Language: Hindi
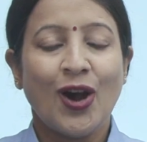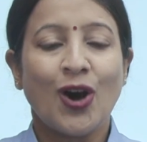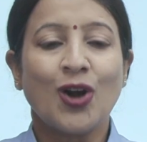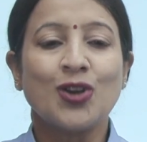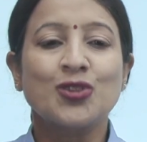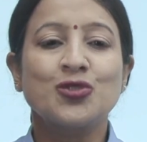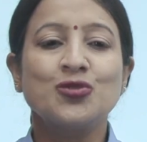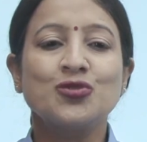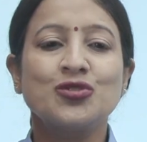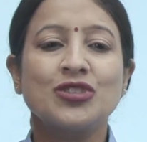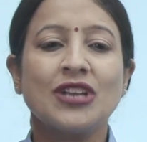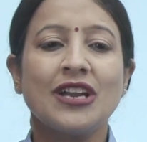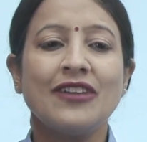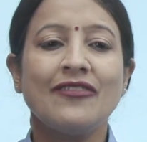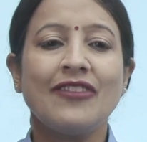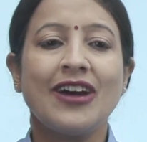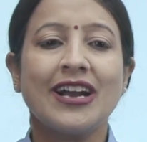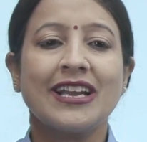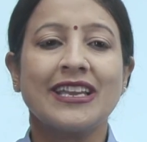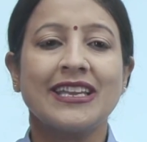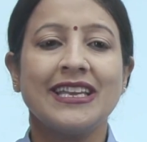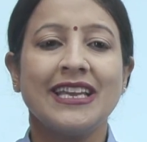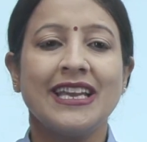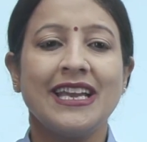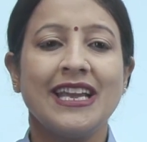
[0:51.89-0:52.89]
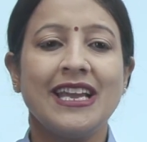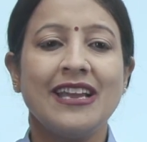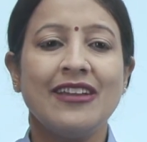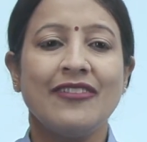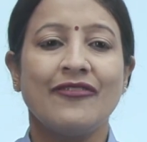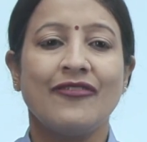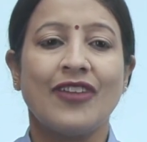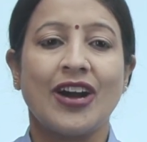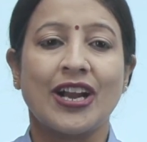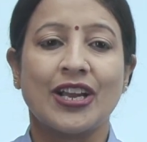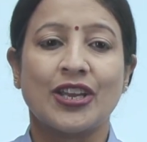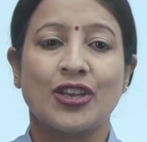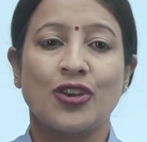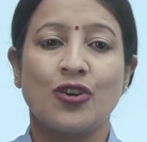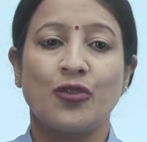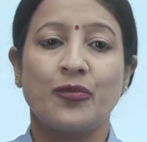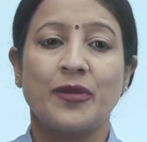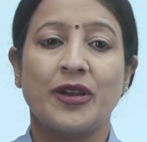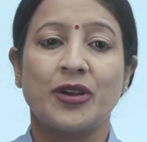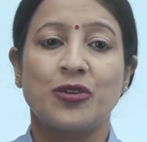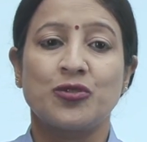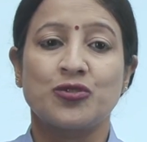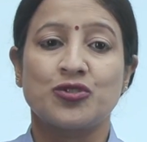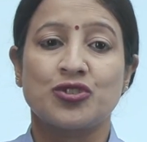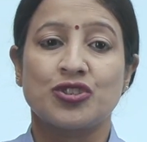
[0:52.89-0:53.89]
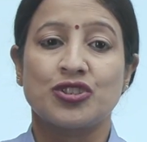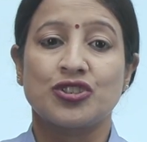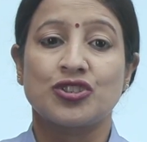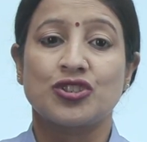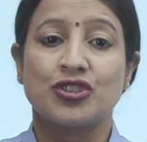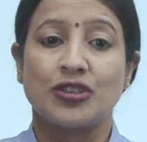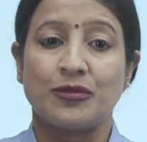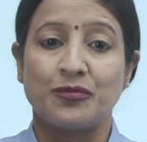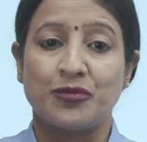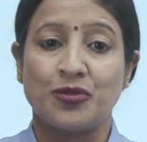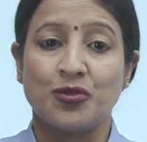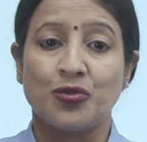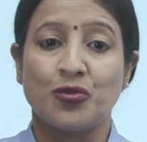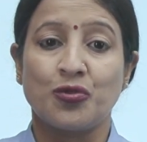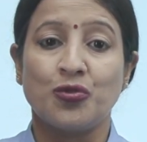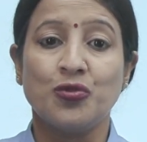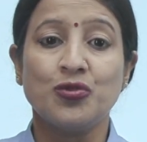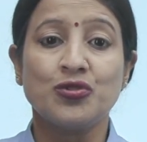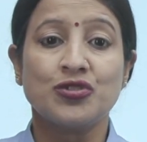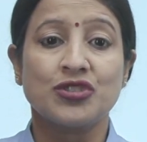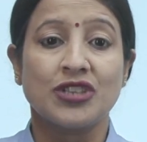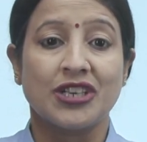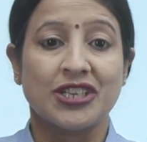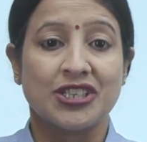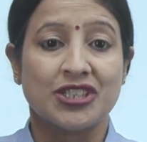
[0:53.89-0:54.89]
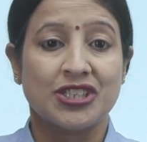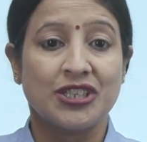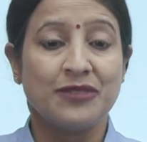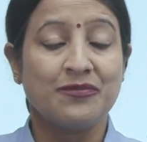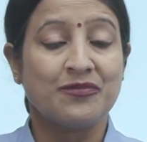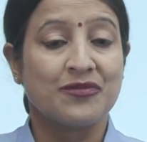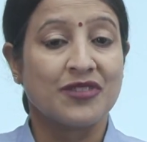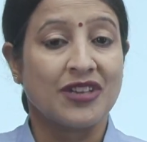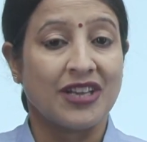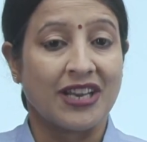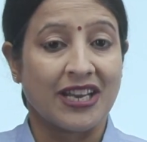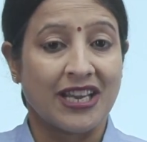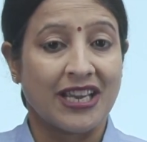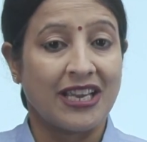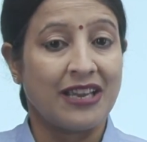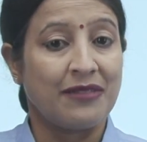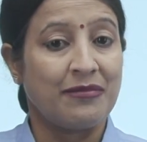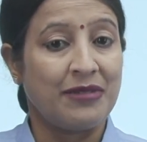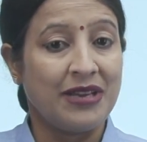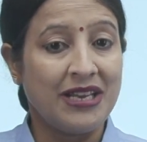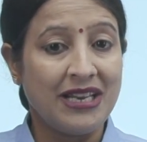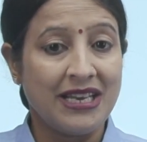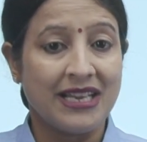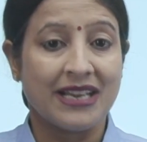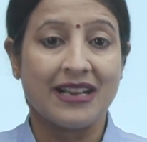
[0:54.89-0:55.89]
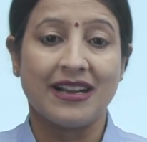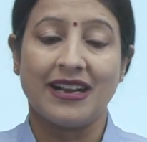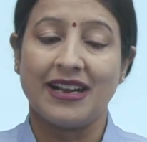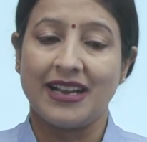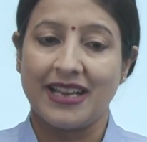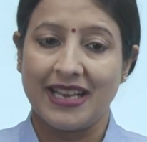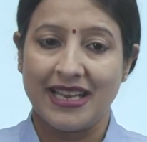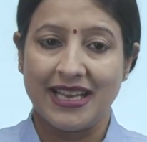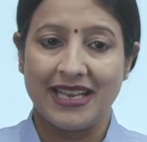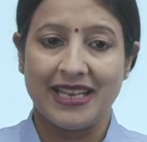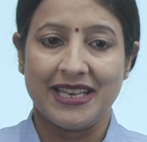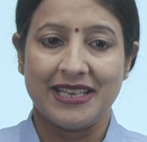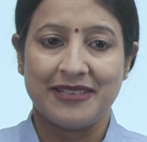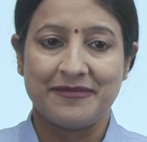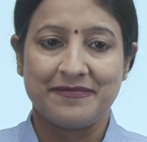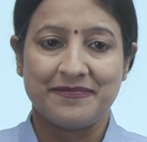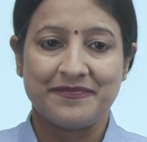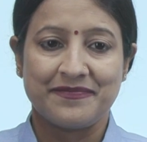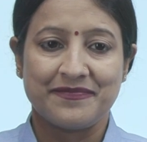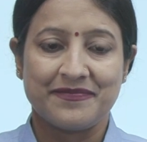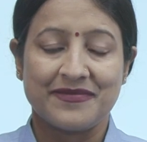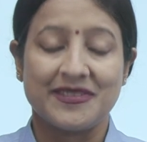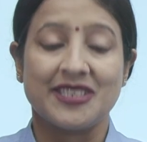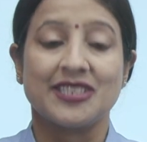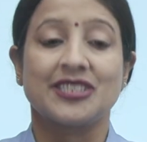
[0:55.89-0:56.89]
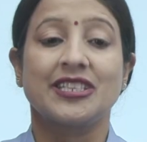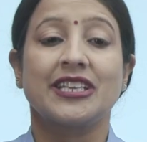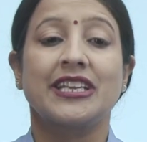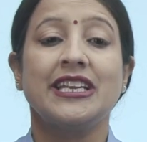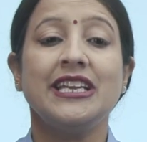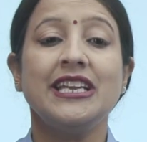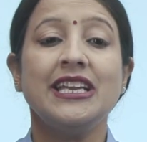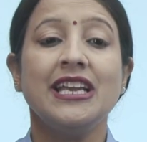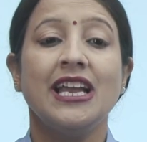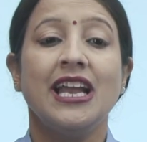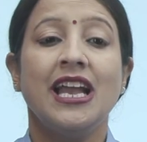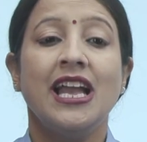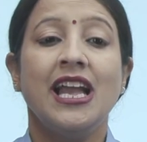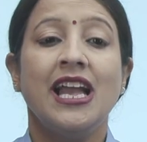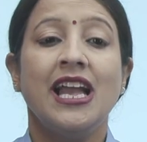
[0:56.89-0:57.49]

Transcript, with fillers: और दूसरा वाक्य है वाक्यों में कुछ शब्दों को संक्षिप्त करके भी लिखा गया है जैसे कि